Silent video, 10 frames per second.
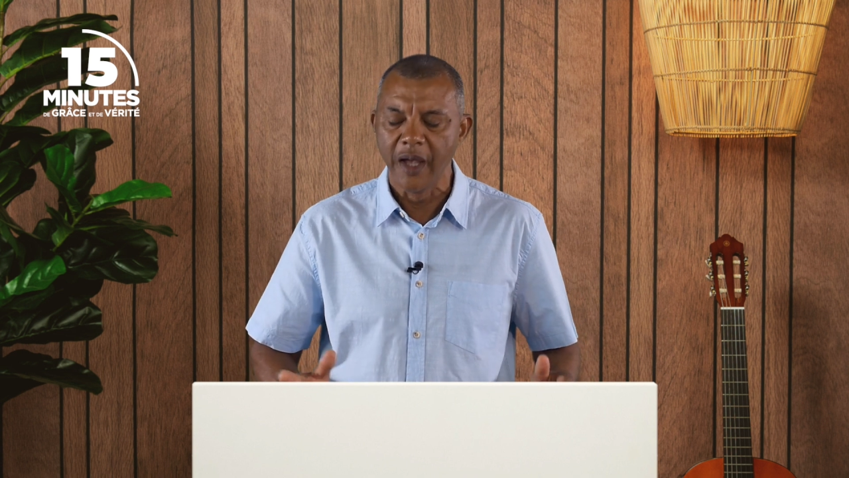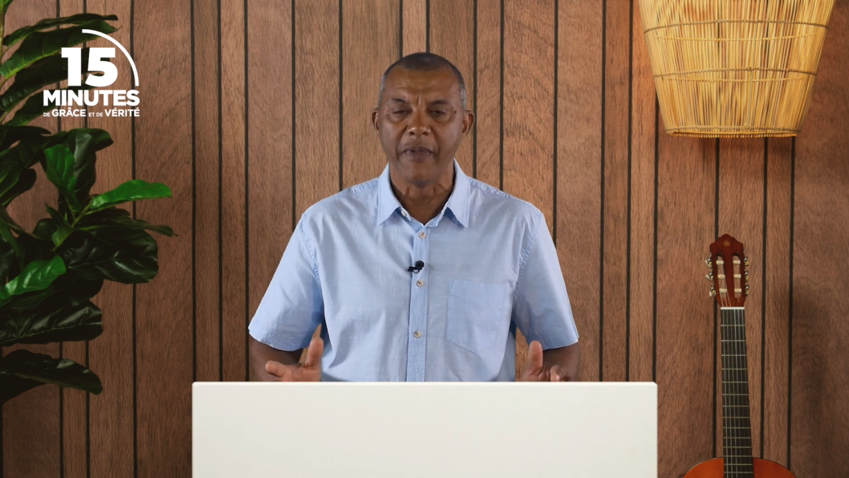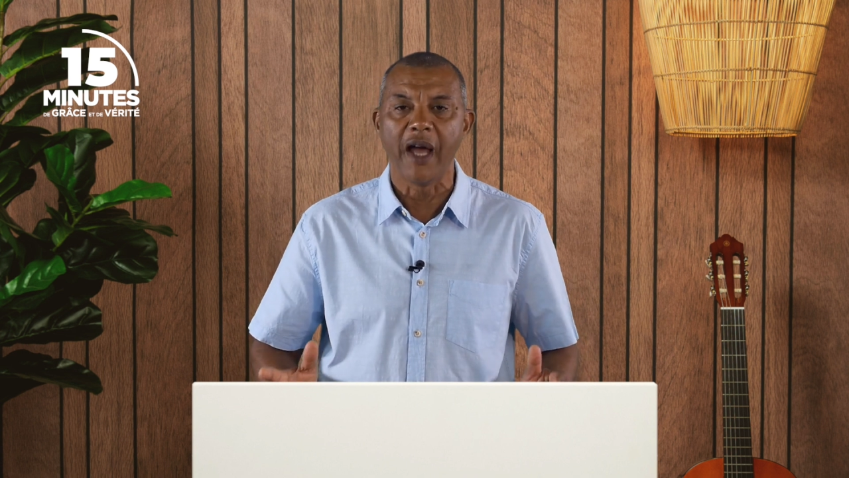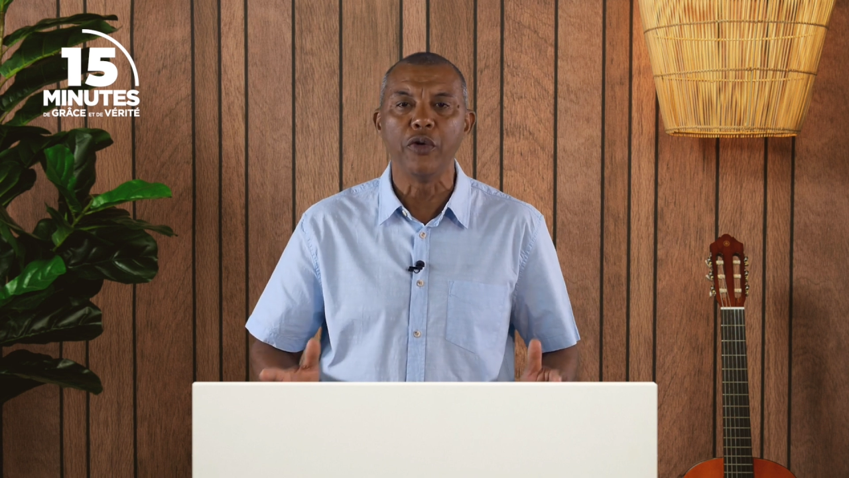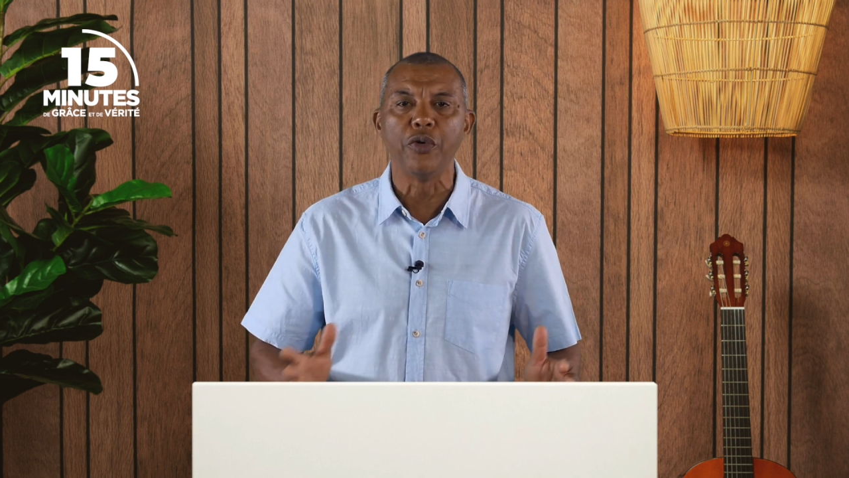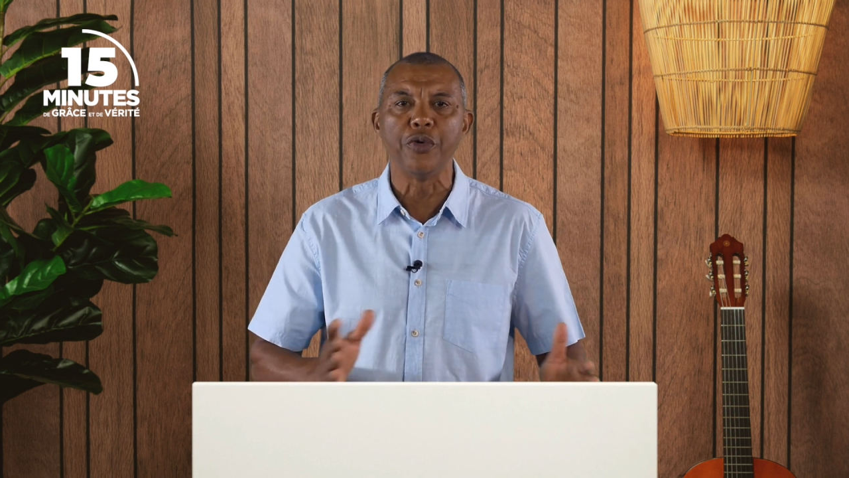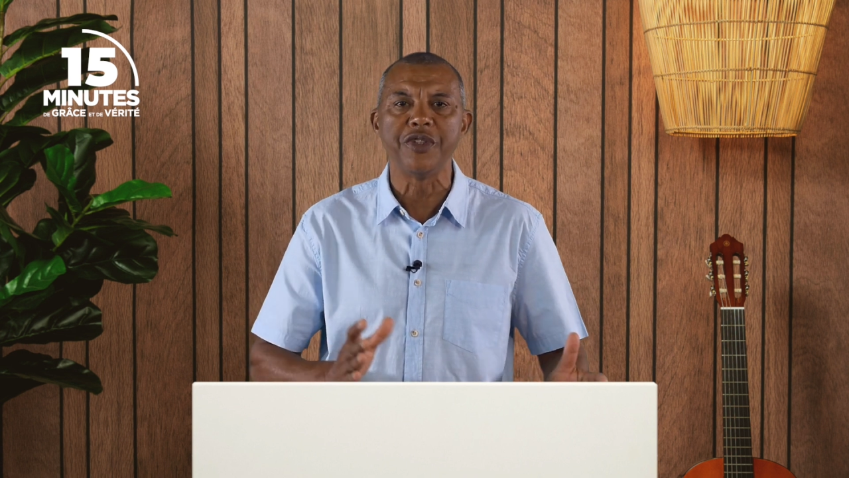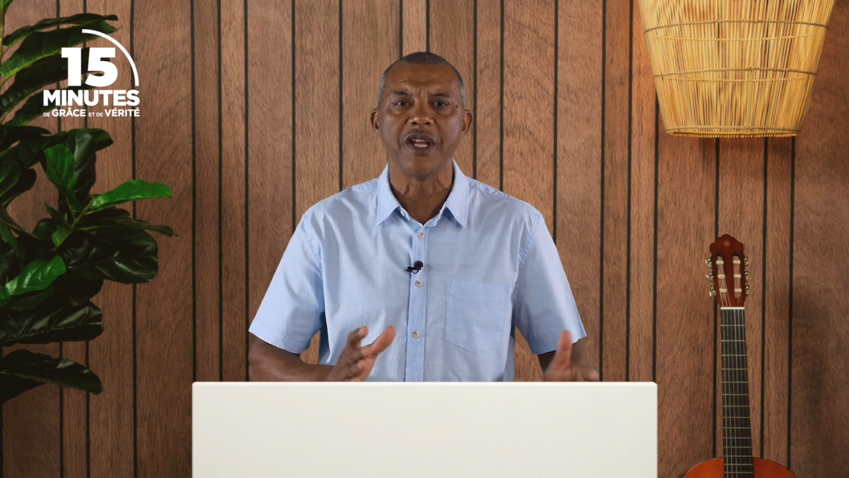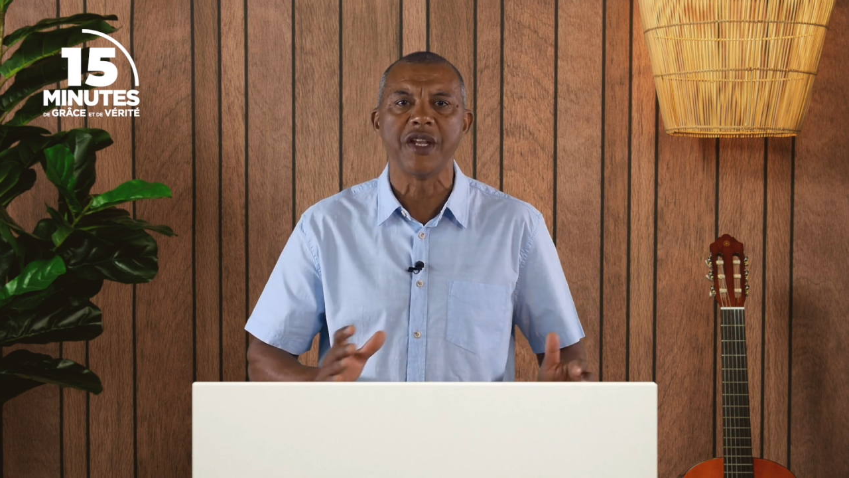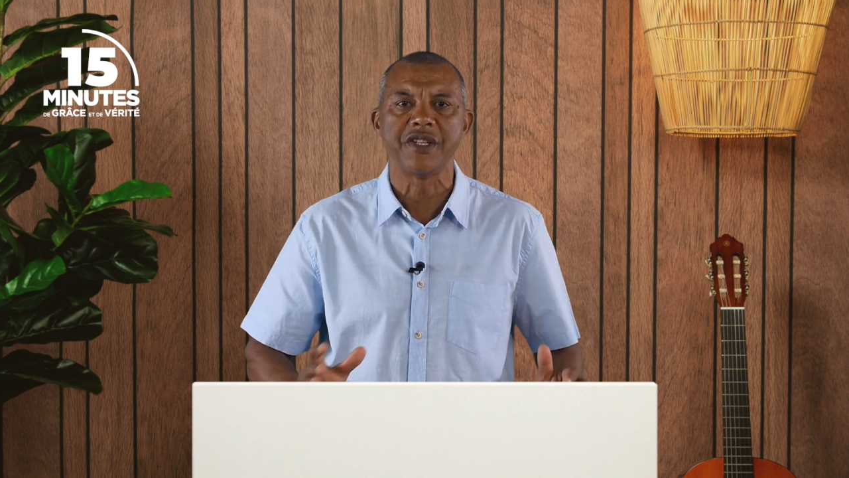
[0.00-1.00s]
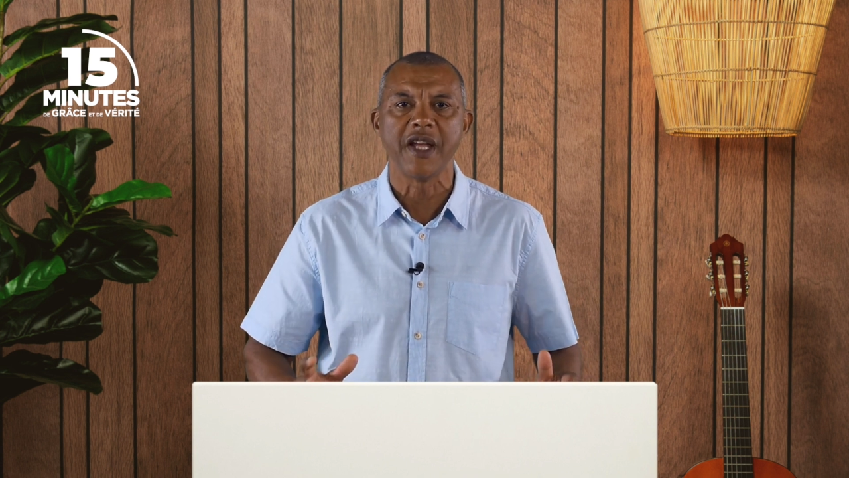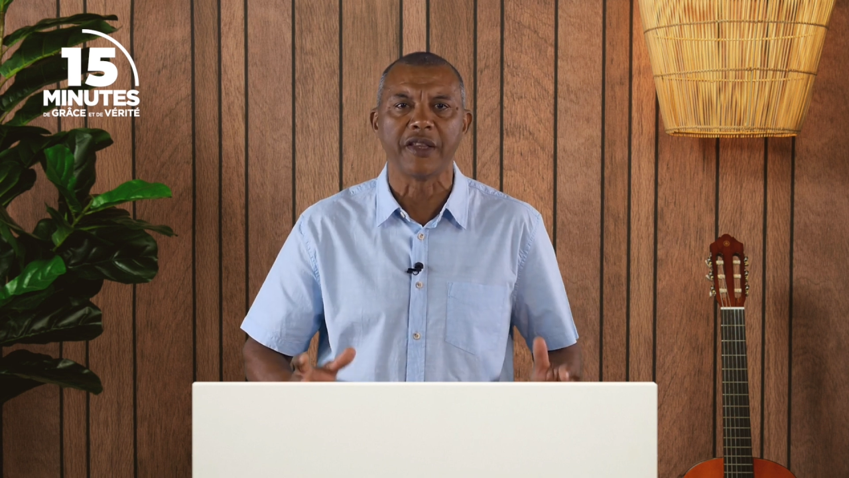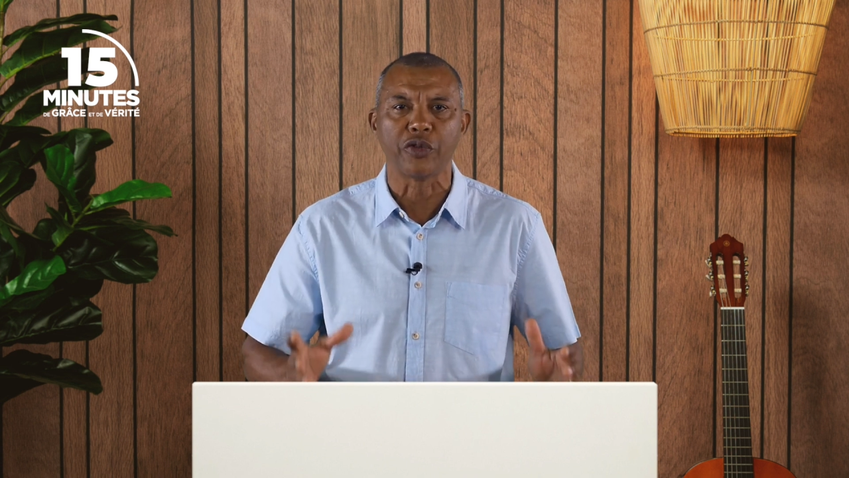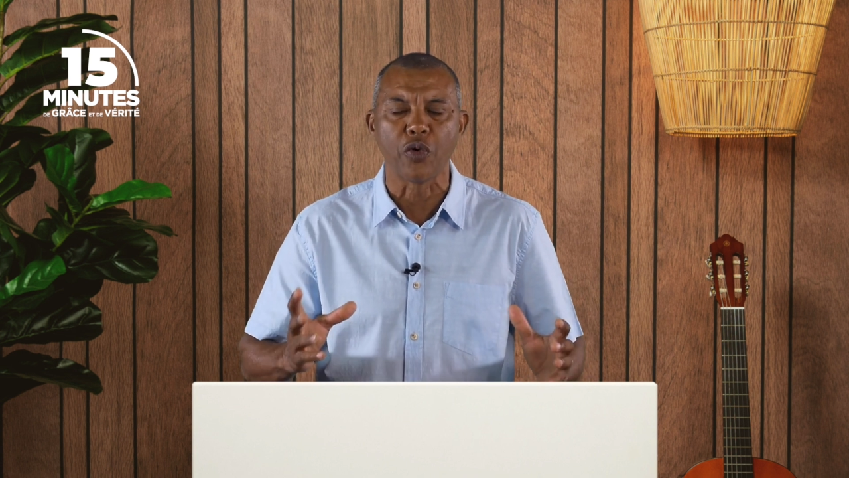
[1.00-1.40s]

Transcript: mais allons rechercher, être